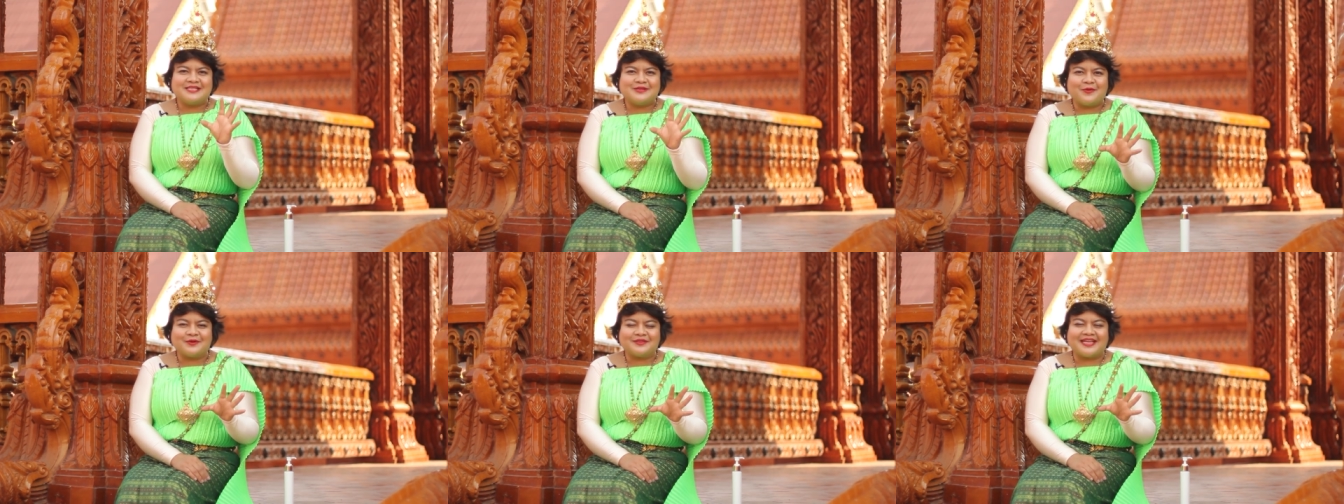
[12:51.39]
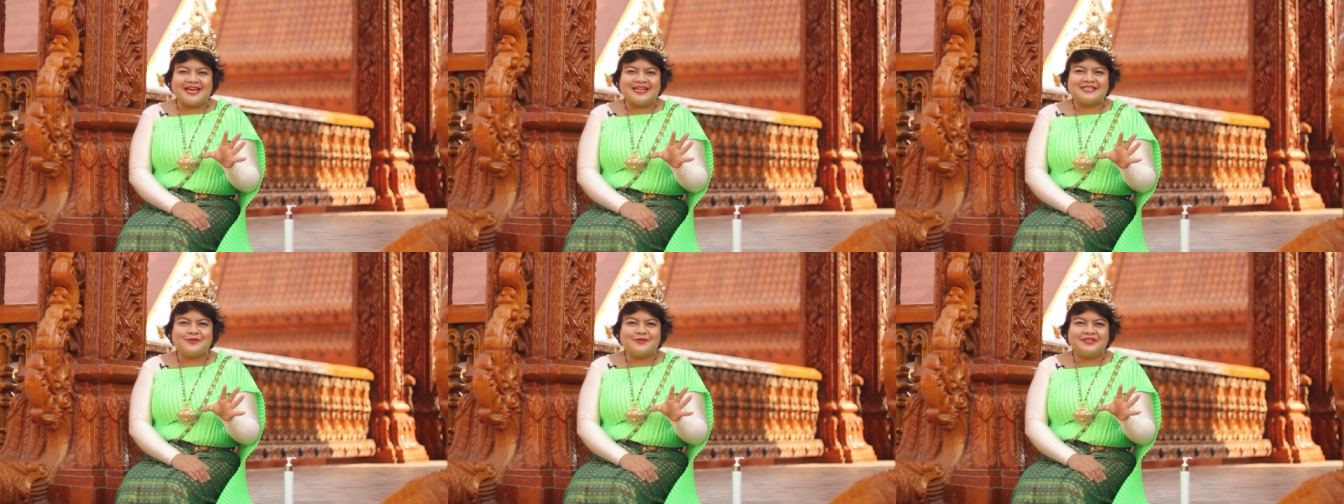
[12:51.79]
สูตรแต่
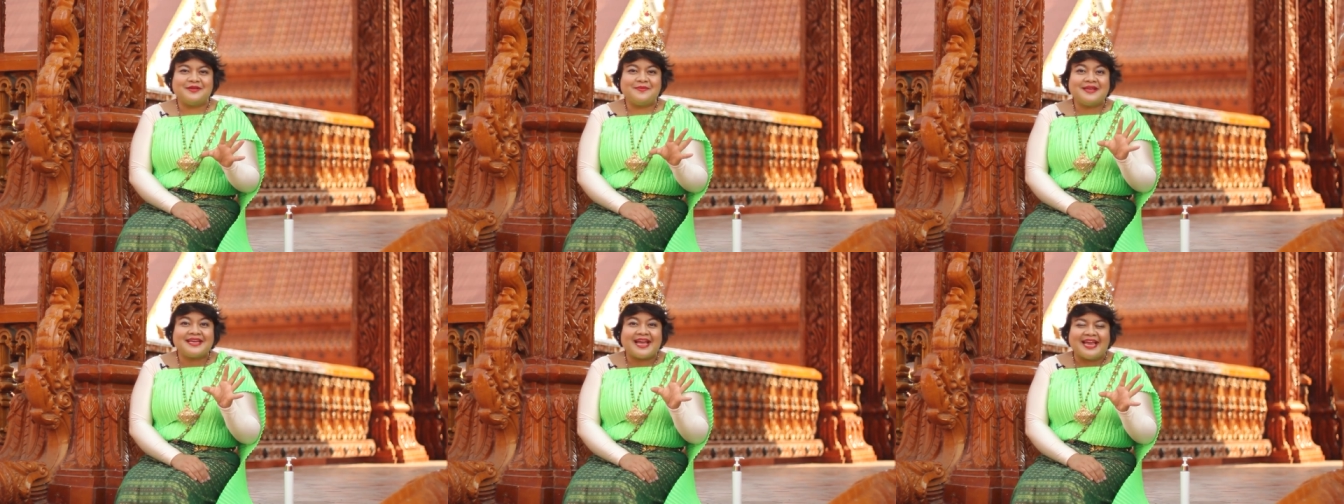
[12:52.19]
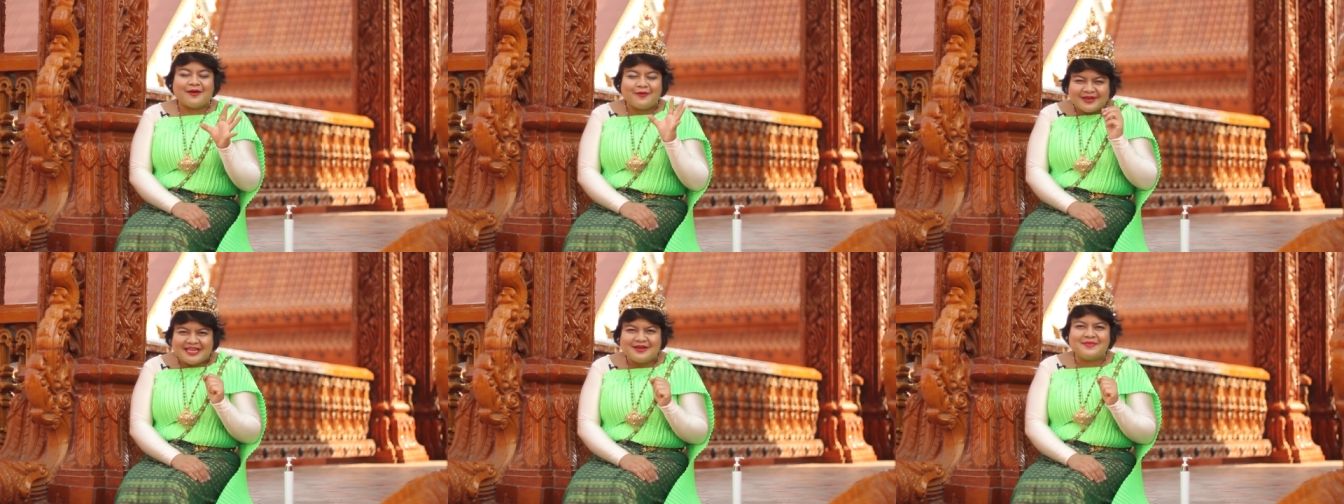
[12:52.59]
ละสูตรที่พี่ไก่
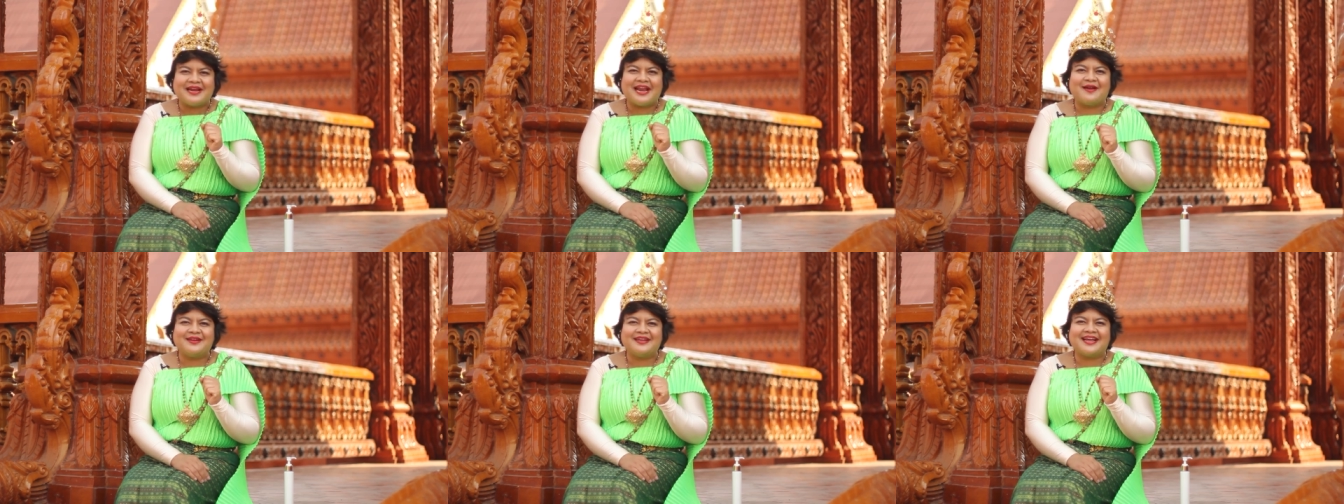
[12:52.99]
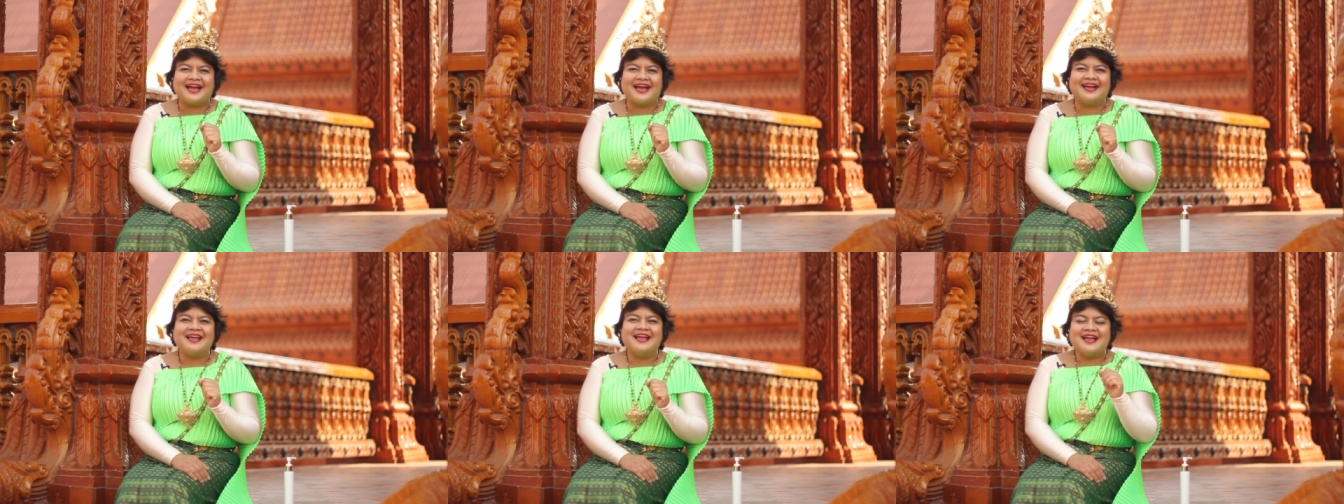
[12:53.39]
เขาคิดมาแล้วนี่นะ
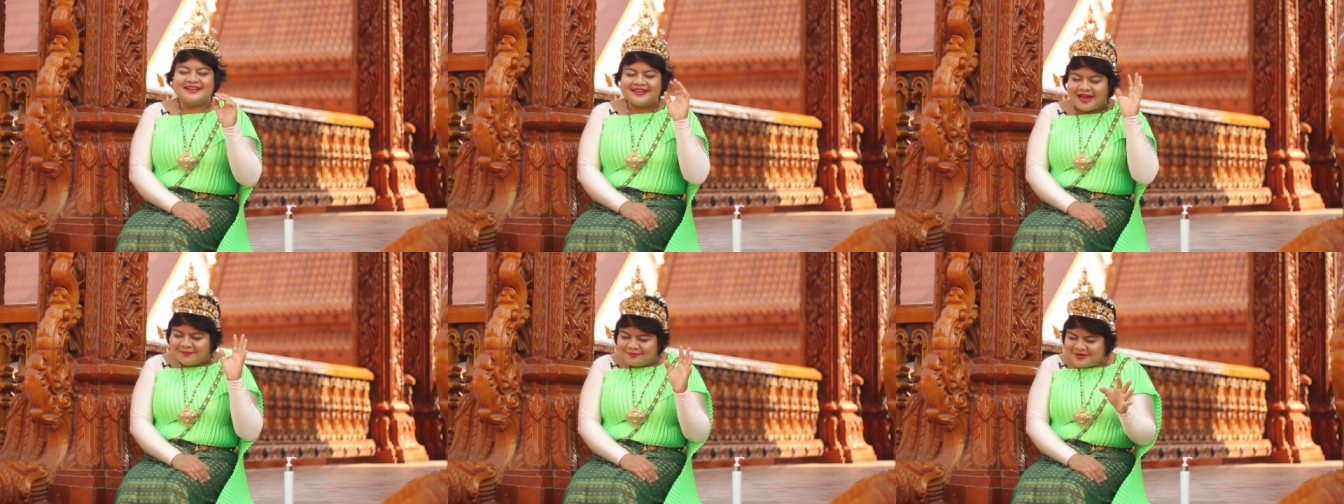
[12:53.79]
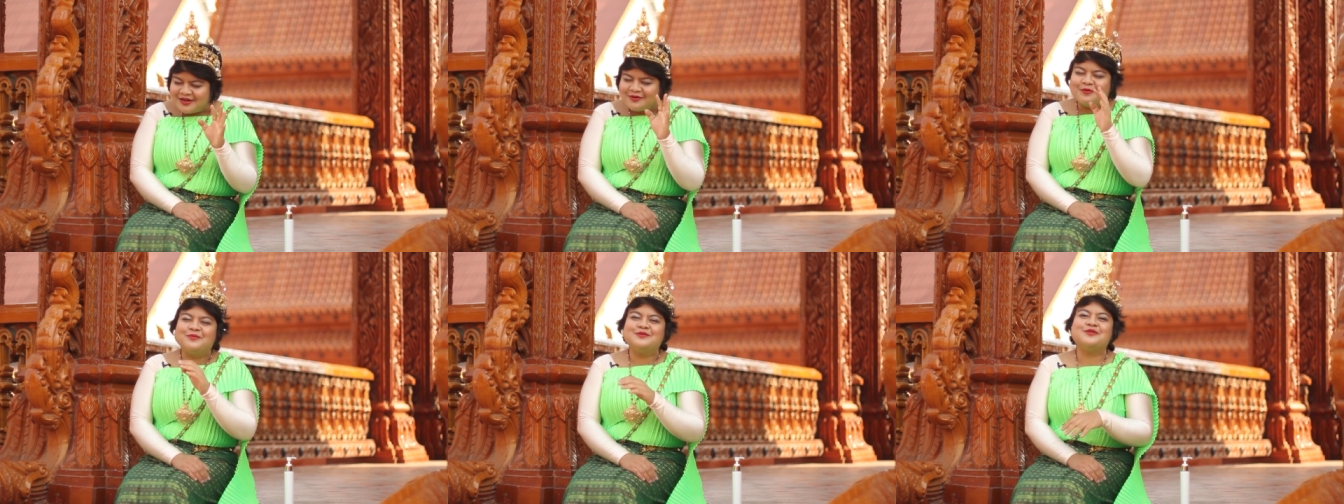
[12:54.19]
คะทำเพื่
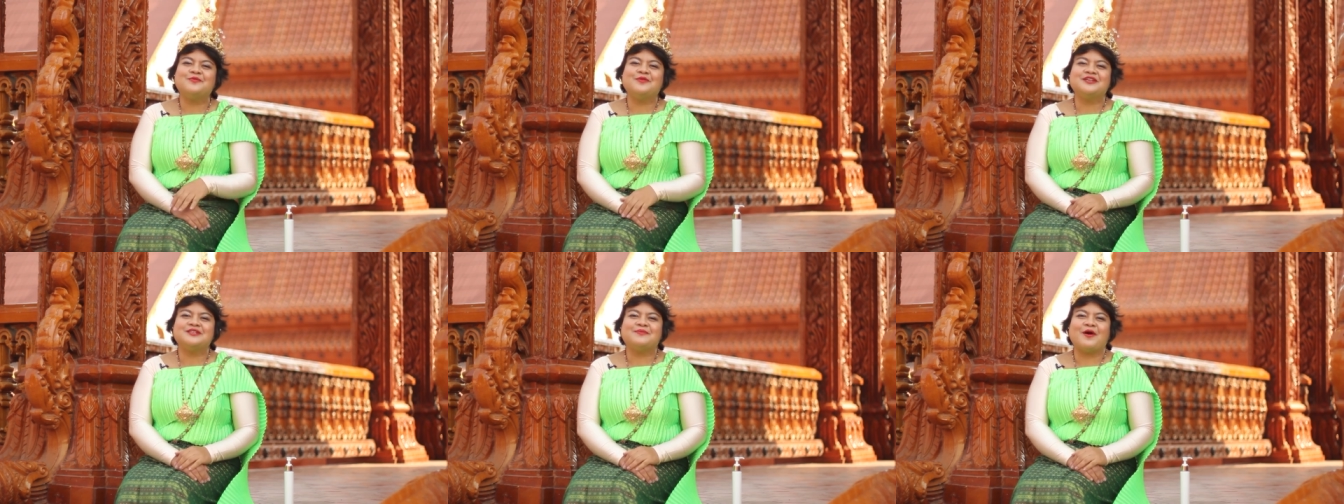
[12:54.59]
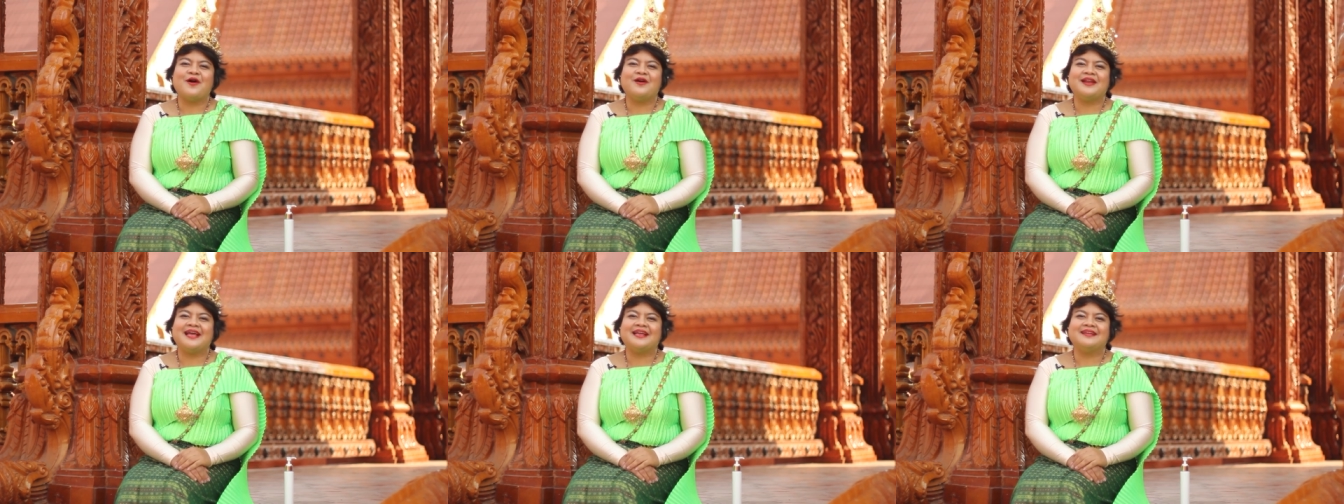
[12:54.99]
อคุณผู้ชมโดยเฉ
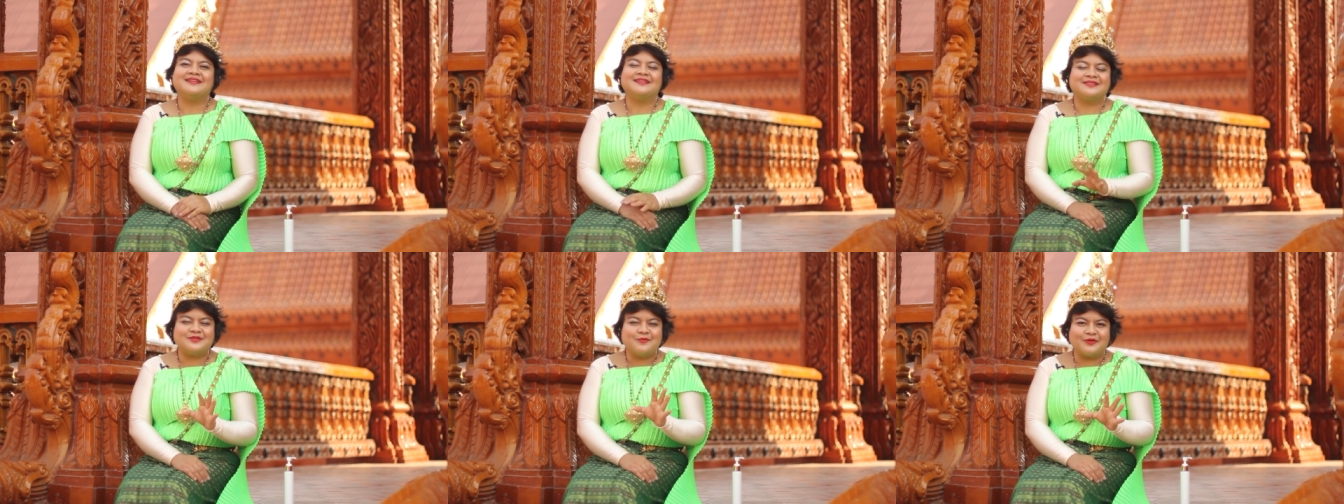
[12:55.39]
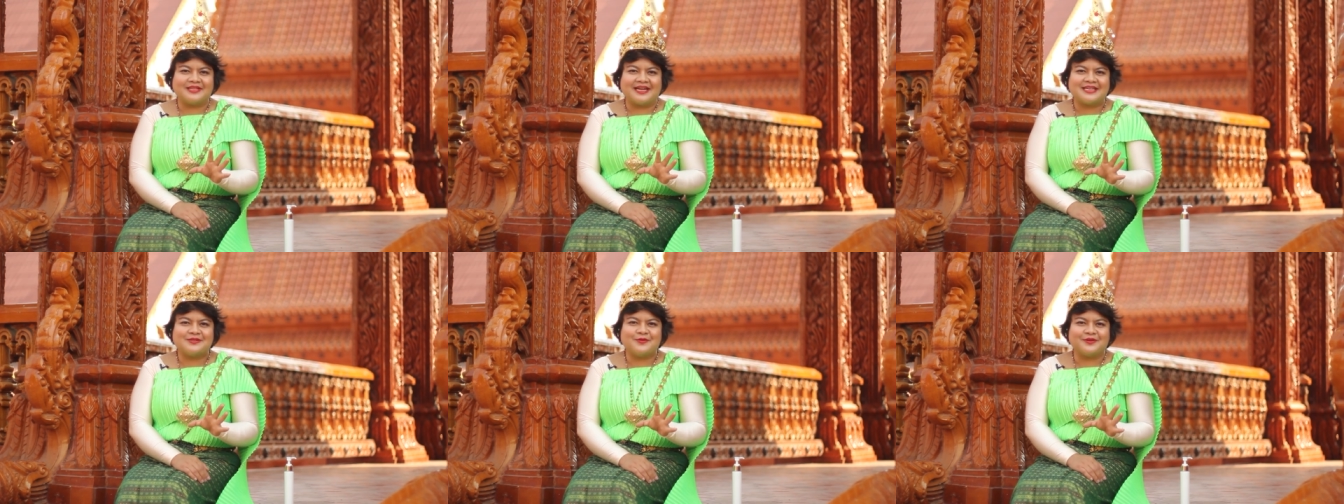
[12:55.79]
พาะ และสูตร
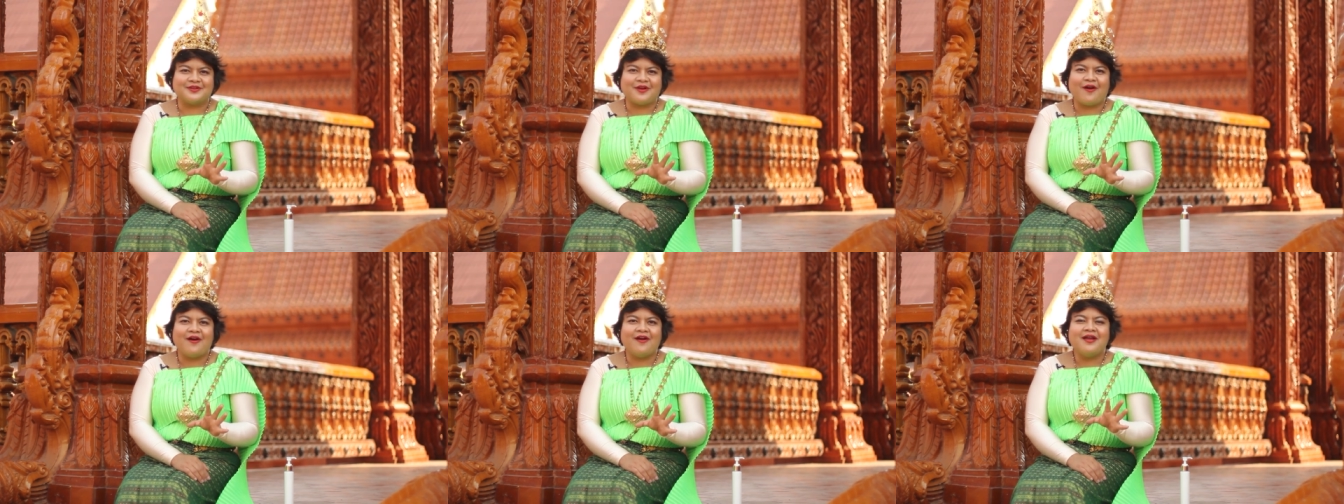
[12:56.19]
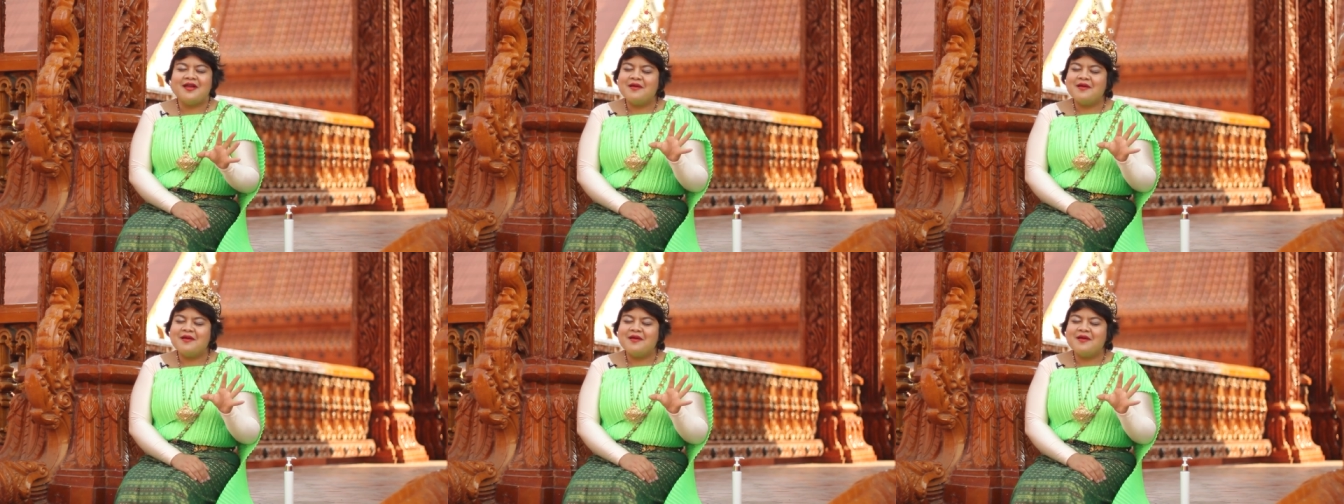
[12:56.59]
แต่ละสูตรก็